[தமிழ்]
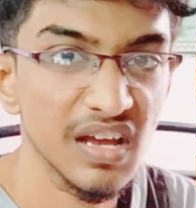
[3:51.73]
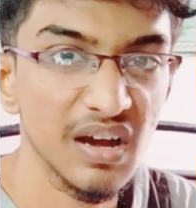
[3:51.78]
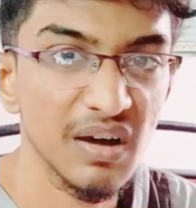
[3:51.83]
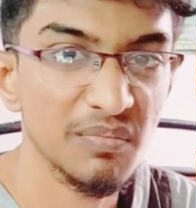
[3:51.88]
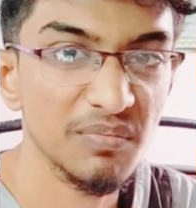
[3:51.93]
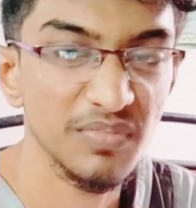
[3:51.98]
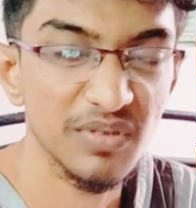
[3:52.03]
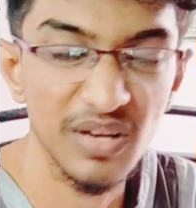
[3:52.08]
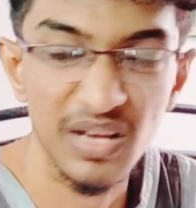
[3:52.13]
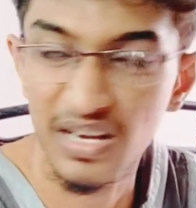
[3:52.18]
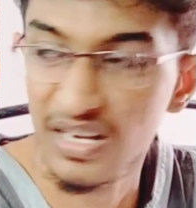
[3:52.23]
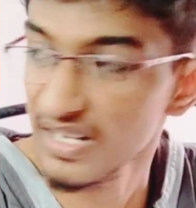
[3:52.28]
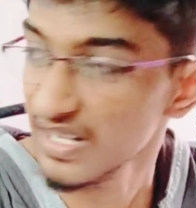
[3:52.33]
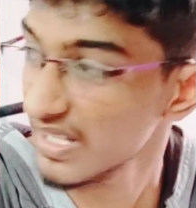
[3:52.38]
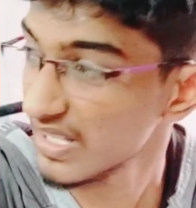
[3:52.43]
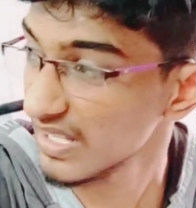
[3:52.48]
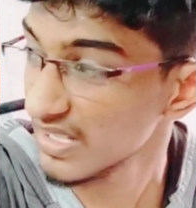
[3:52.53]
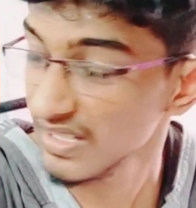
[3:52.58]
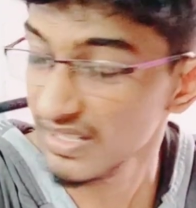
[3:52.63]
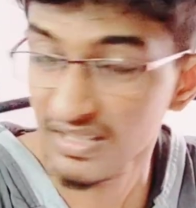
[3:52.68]
சீ
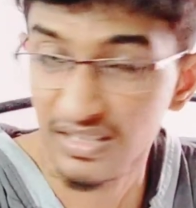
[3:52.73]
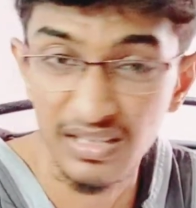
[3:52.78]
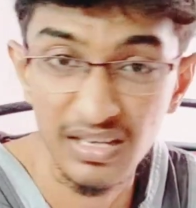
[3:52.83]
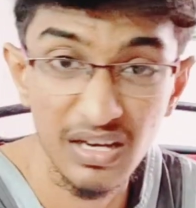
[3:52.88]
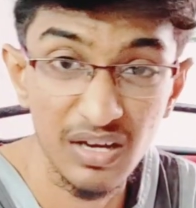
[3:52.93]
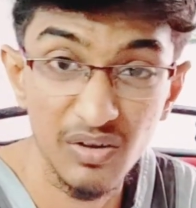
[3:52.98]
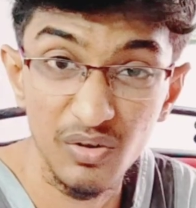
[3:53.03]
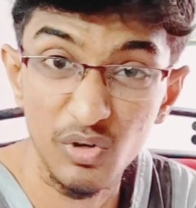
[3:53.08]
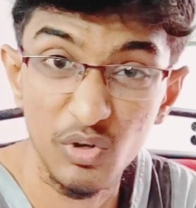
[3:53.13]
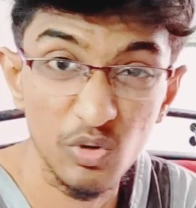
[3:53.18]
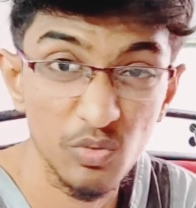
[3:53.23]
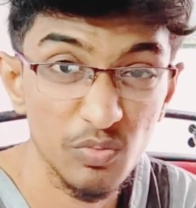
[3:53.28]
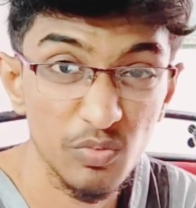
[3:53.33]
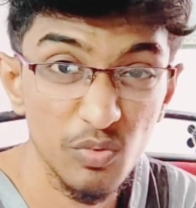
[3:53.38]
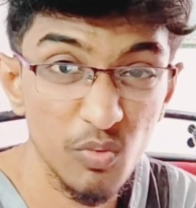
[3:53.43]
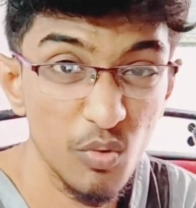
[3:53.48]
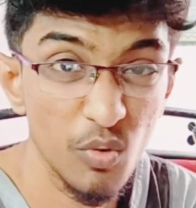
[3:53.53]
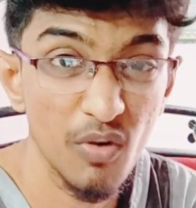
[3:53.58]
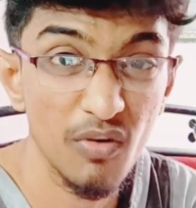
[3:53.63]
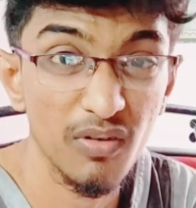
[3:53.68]
அப்படிலாம் இல்லை
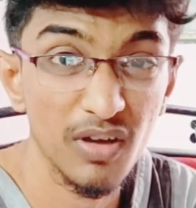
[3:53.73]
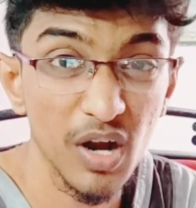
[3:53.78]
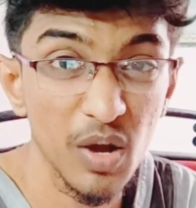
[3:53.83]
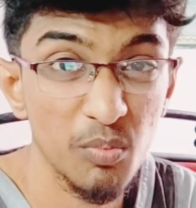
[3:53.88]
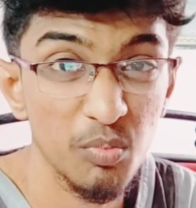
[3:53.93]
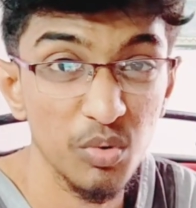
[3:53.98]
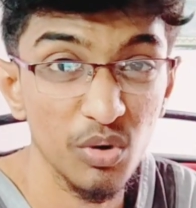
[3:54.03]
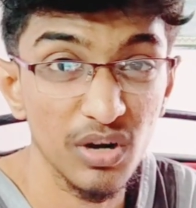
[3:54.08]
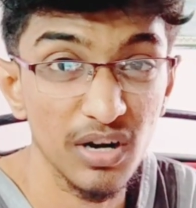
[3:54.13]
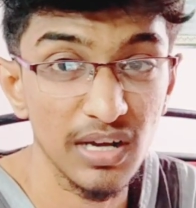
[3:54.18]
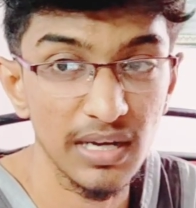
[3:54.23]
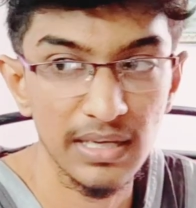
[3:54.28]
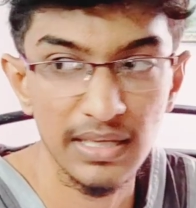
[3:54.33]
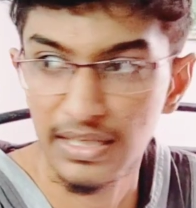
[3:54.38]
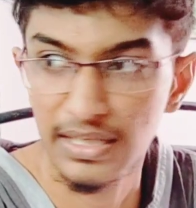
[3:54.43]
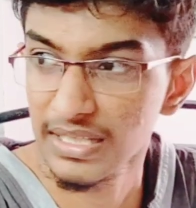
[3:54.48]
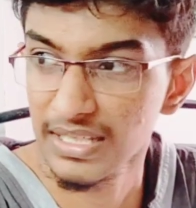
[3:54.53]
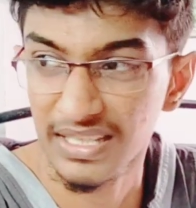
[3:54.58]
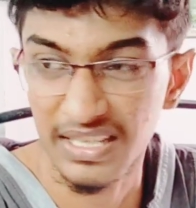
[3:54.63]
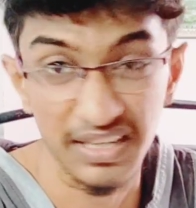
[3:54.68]
அவன் ரொம்ப ஓவராக
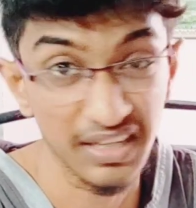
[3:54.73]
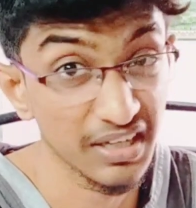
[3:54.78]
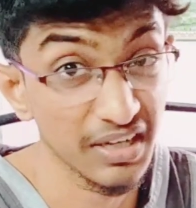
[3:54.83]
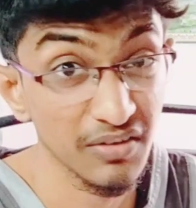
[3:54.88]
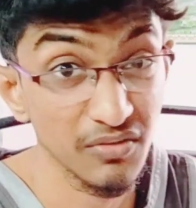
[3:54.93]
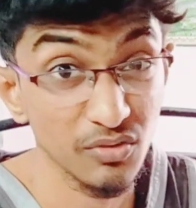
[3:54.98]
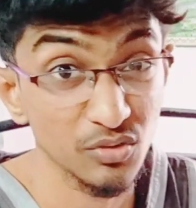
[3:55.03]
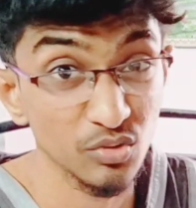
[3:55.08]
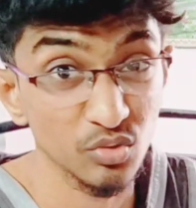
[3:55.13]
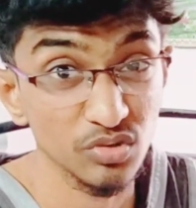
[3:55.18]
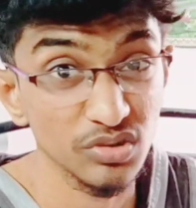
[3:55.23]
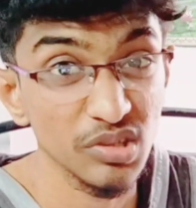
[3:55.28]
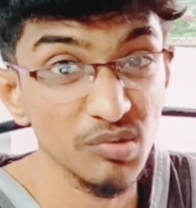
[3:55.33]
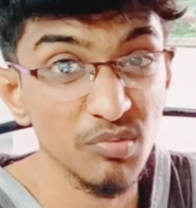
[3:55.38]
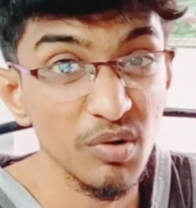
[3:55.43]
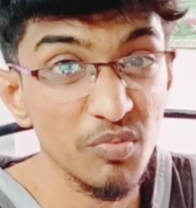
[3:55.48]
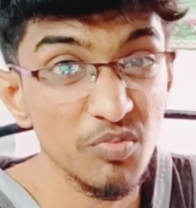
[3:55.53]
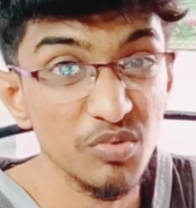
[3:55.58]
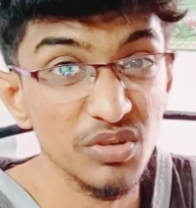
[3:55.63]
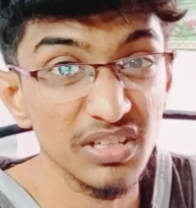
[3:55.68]
போவான் எனக்கு அவனை
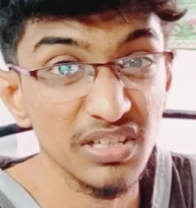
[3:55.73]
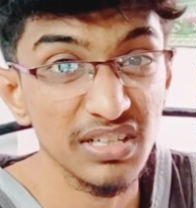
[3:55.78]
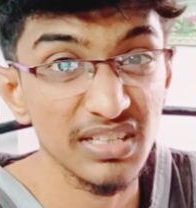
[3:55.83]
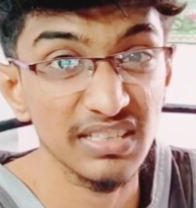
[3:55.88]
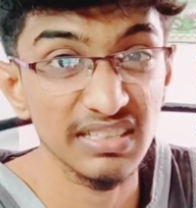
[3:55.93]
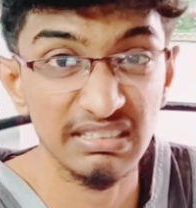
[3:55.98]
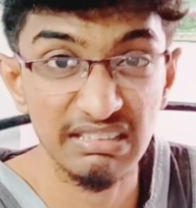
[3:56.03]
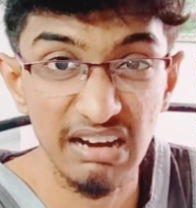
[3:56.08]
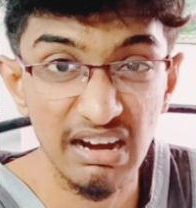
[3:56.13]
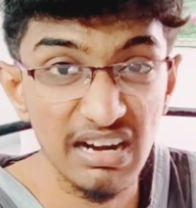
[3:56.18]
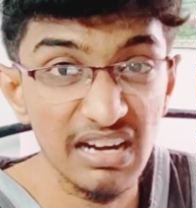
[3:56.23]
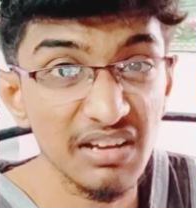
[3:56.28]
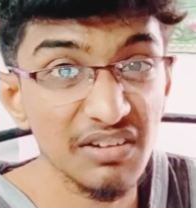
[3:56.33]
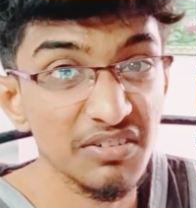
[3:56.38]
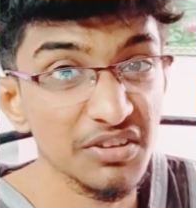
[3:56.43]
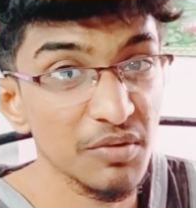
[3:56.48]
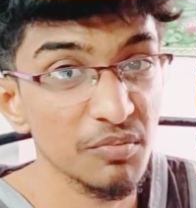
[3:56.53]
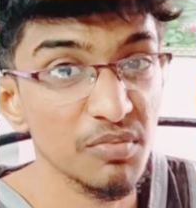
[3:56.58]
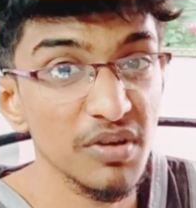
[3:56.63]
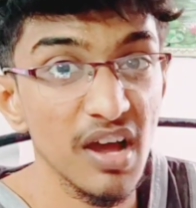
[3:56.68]
சுத்தமாக
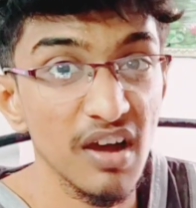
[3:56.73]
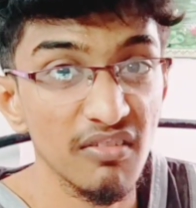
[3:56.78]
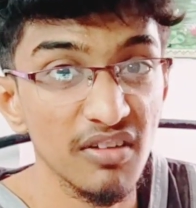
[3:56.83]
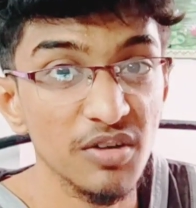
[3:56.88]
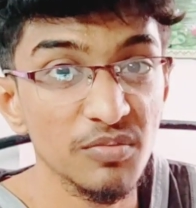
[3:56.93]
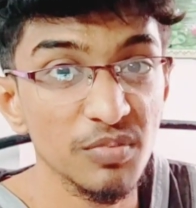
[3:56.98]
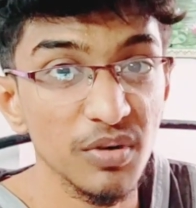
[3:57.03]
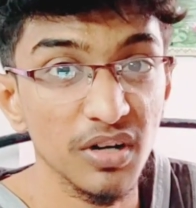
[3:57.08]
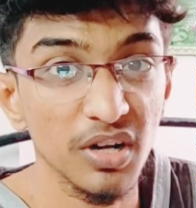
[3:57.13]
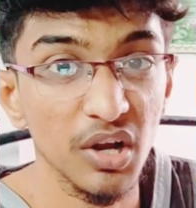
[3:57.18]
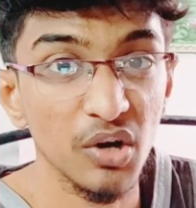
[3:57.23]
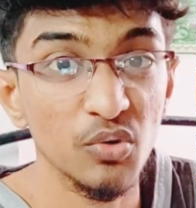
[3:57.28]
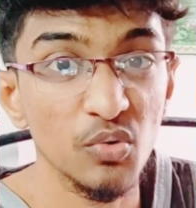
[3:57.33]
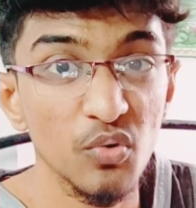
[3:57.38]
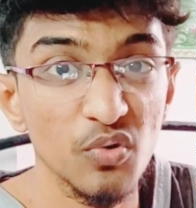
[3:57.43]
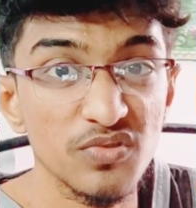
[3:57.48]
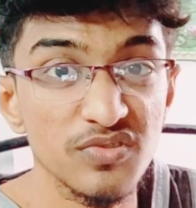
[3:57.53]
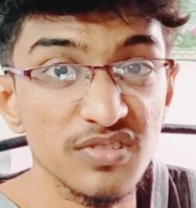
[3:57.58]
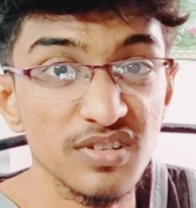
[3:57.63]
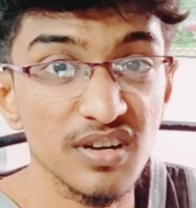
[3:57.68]
பிடிக்காது நானே அவனை எப்படி
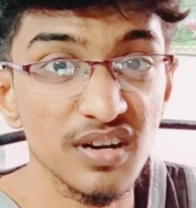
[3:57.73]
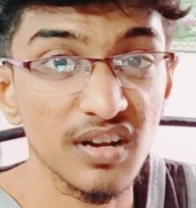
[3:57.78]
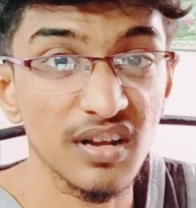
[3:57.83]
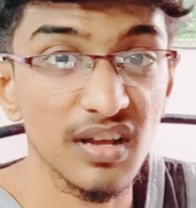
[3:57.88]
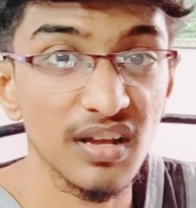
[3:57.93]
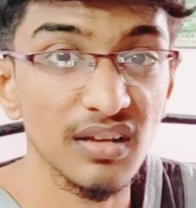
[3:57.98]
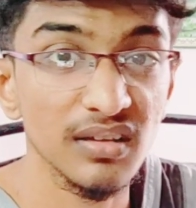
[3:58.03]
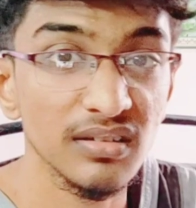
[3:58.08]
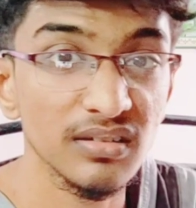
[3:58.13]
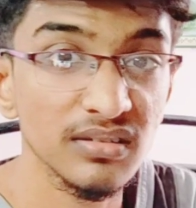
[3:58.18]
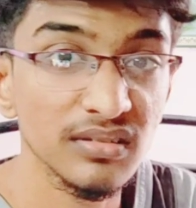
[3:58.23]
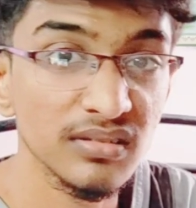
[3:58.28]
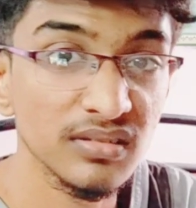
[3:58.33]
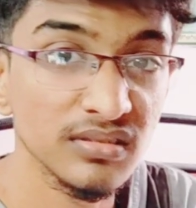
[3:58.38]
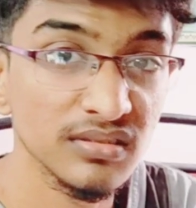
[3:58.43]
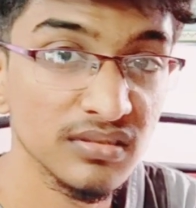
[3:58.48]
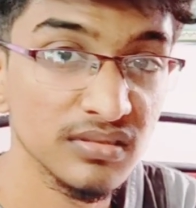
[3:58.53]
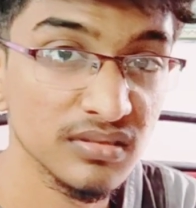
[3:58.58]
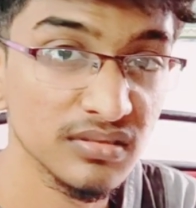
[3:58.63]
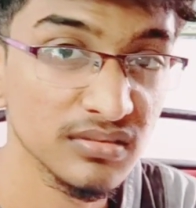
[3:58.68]
அவாய்ட் பண்ணலான்னு யோசிச்சுட்டு
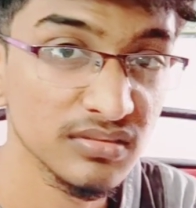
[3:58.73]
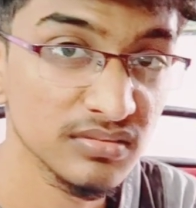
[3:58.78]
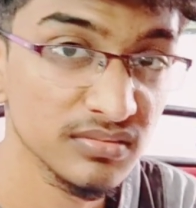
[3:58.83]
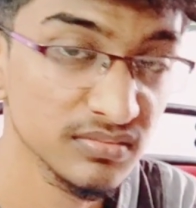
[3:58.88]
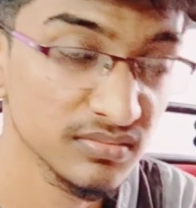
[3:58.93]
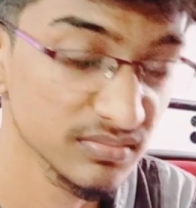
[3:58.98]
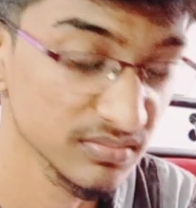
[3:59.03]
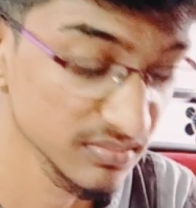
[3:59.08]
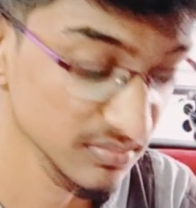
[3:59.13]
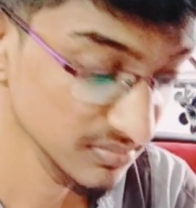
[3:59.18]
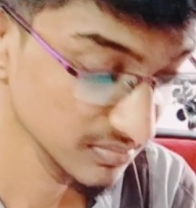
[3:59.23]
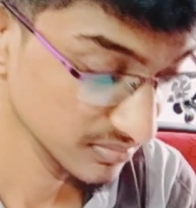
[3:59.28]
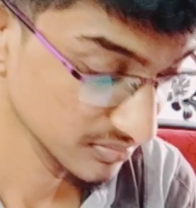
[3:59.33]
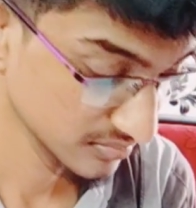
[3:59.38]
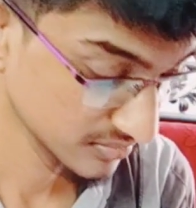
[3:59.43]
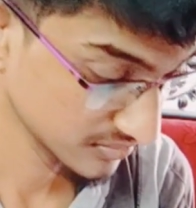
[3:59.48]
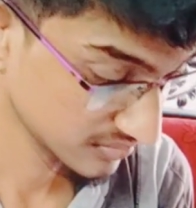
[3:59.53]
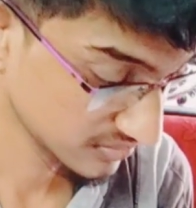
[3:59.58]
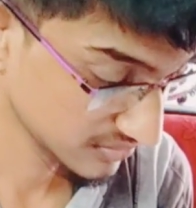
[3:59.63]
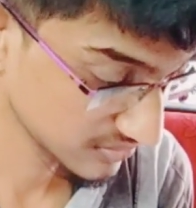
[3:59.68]
இருக்கேன் ஓ
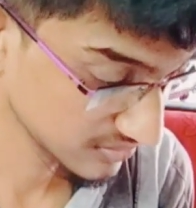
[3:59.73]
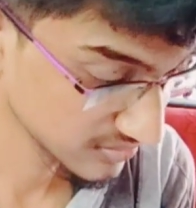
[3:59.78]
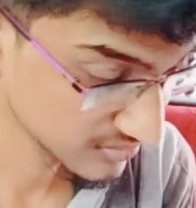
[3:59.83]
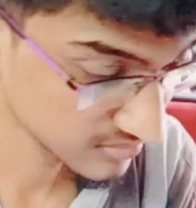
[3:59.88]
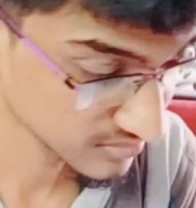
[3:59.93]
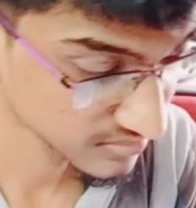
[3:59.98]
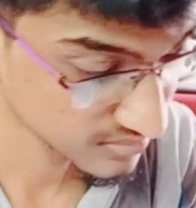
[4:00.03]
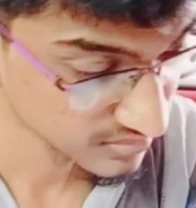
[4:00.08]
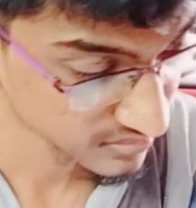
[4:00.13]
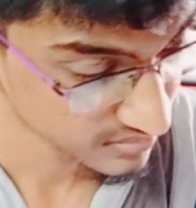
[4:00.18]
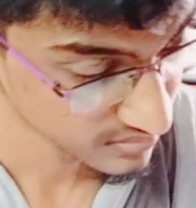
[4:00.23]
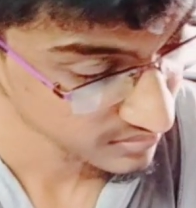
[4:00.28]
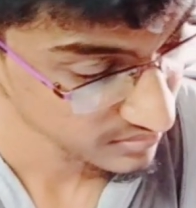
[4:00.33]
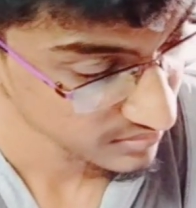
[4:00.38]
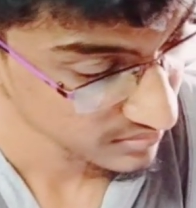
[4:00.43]
சரிடா ம்